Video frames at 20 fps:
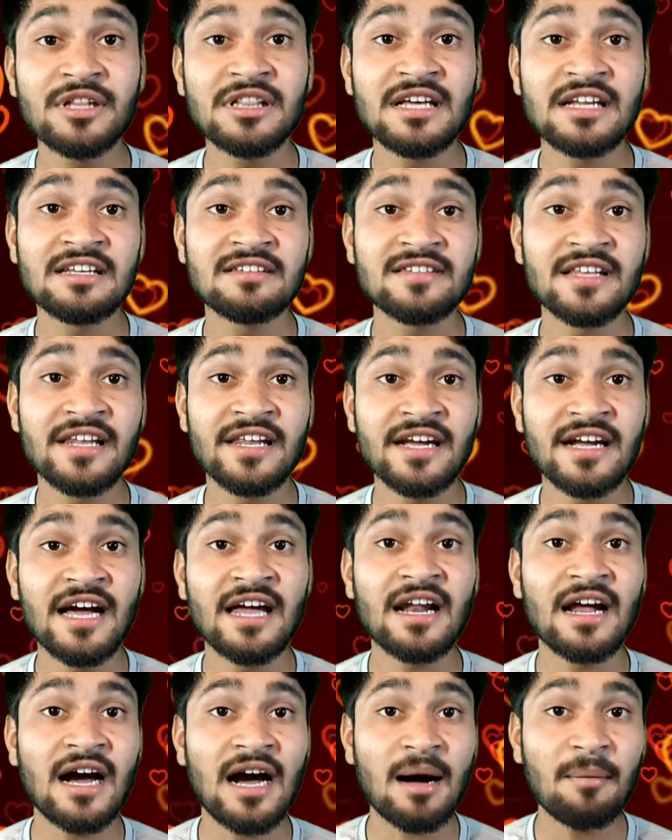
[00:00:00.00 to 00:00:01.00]
बिताने से
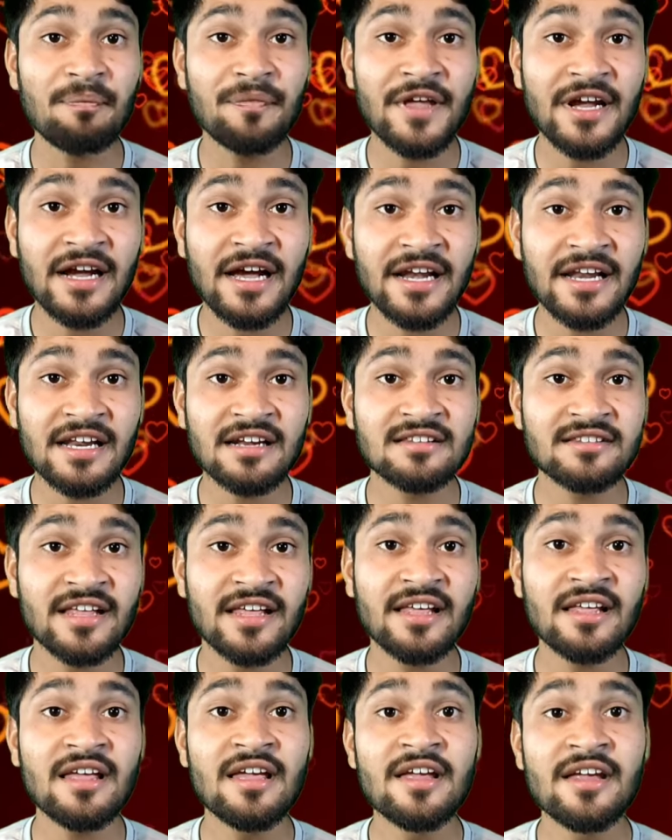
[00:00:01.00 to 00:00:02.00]
लेकर अपने करियर
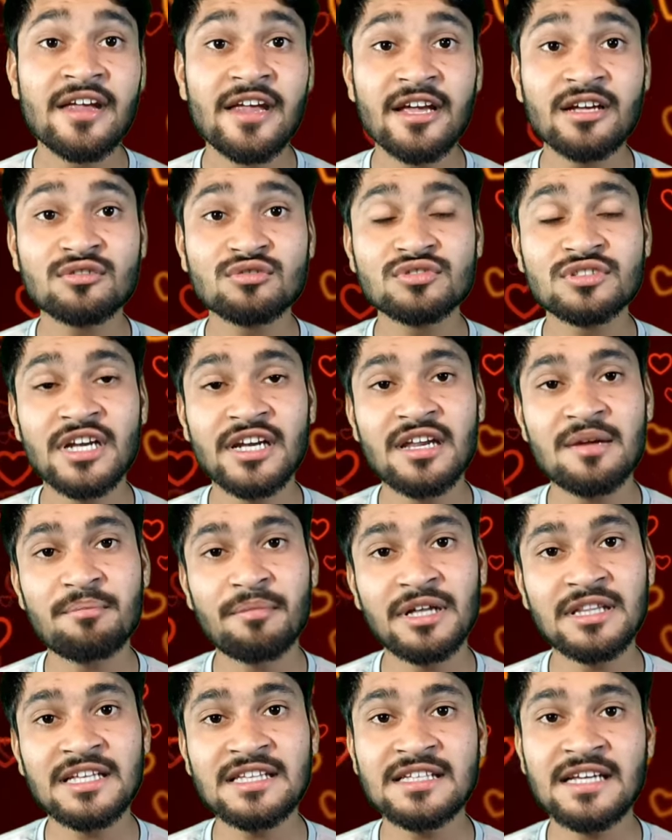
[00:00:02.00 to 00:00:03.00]
से एक दूसरे की
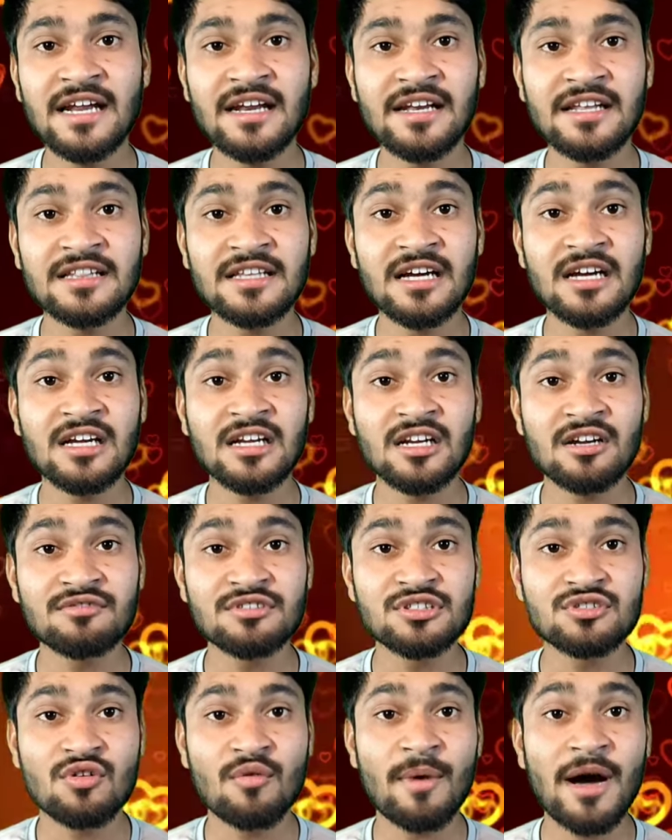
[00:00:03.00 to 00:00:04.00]
मदद करने तक
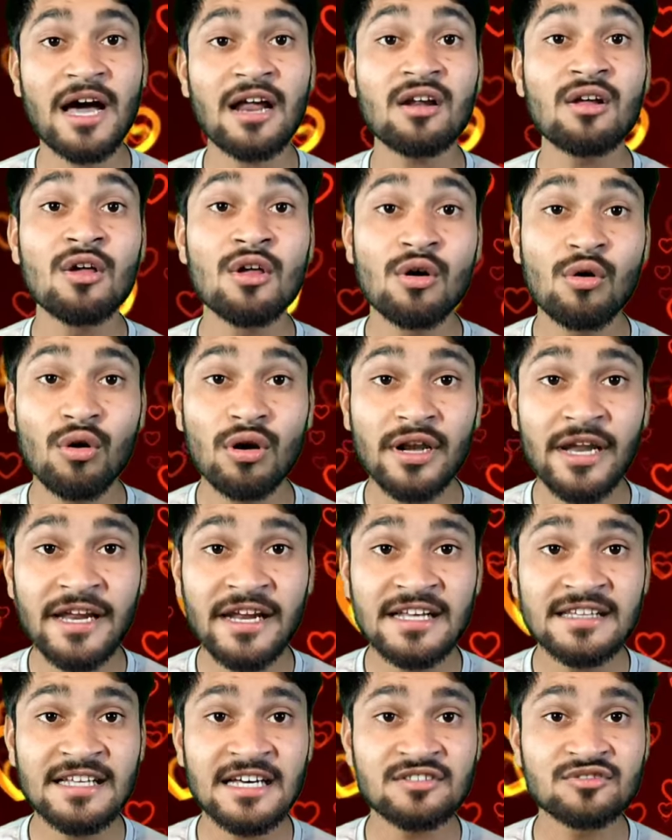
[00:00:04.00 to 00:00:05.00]
रवीश कुमार और
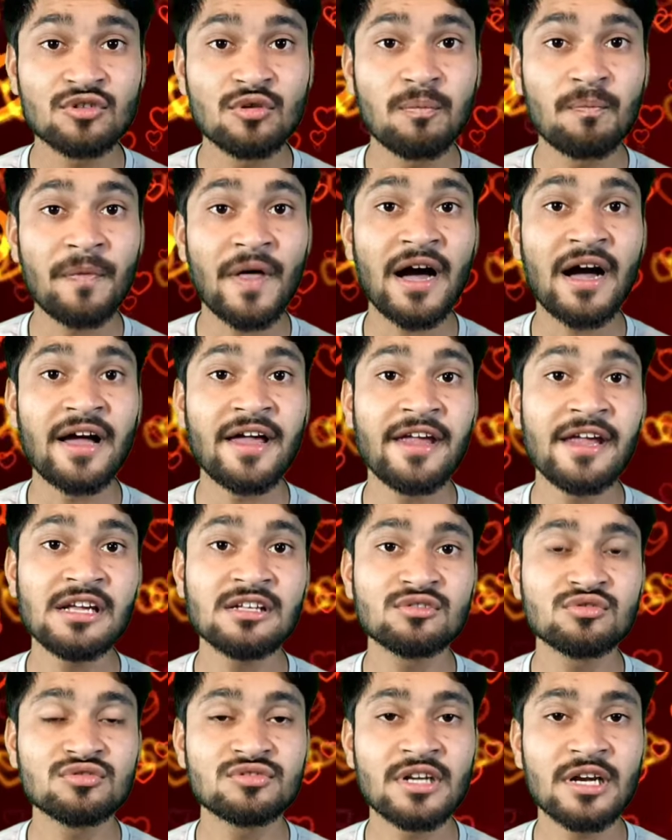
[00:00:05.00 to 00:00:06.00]
नैना दास गुप्ता
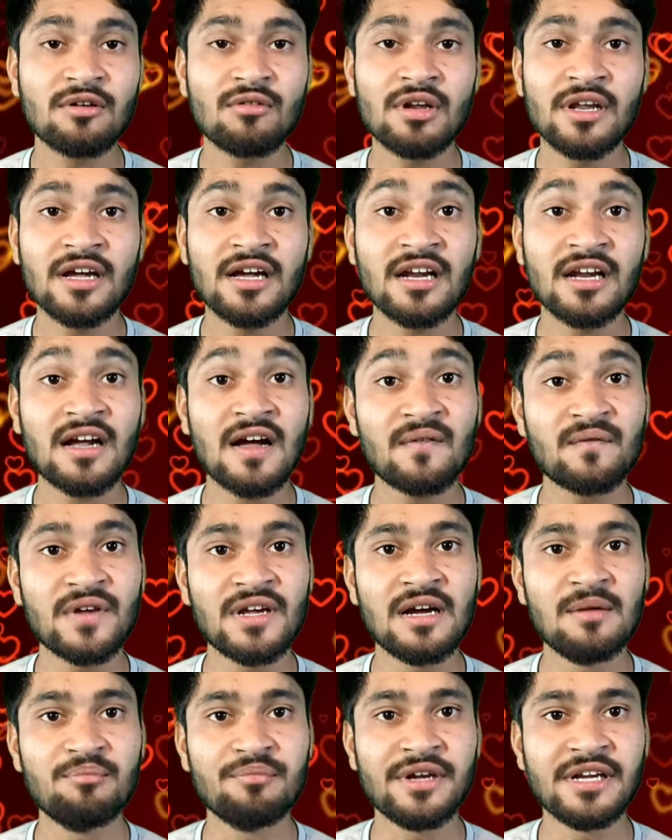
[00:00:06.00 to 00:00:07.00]
एक दूसरे को लेकर
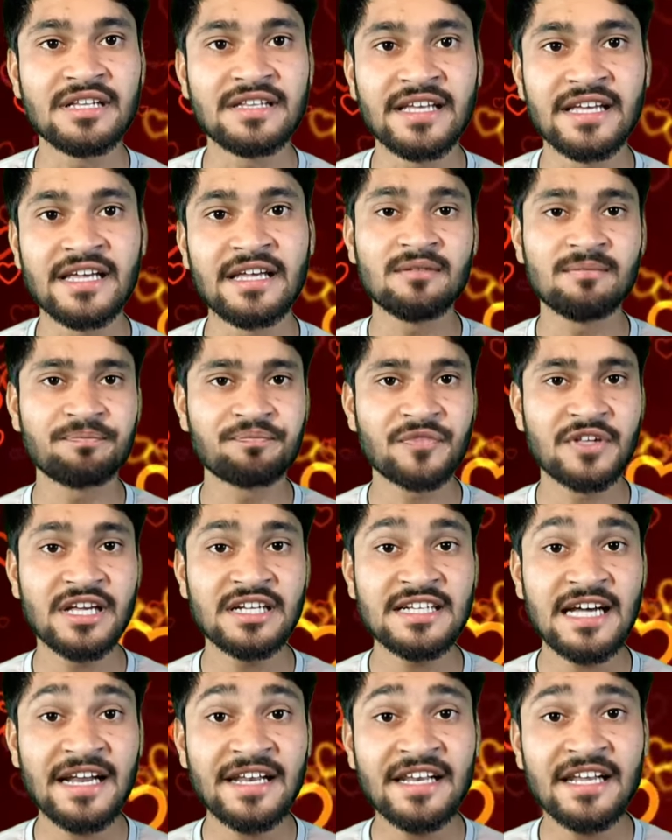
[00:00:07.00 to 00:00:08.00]
काफी गंभीर थे
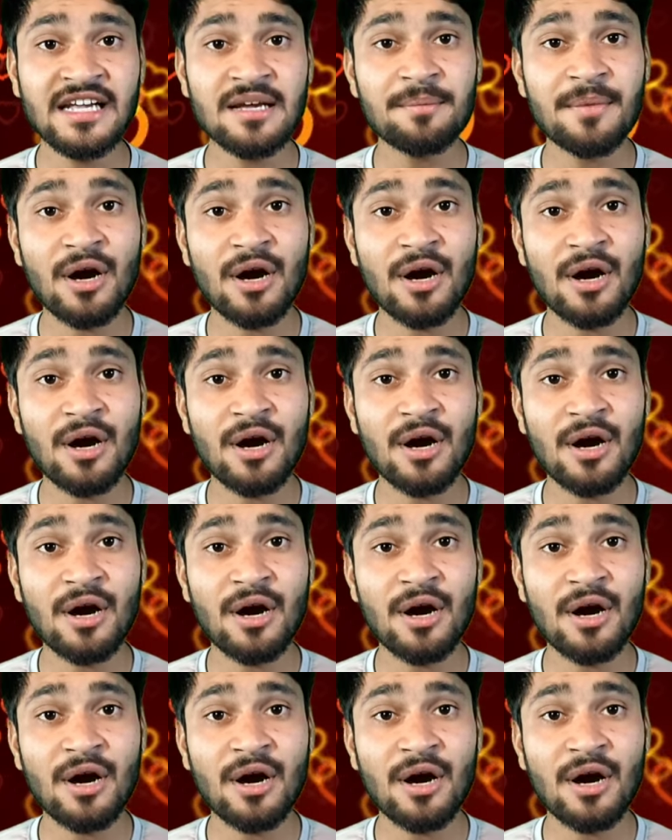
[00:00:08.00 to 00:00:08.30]
यह जानने के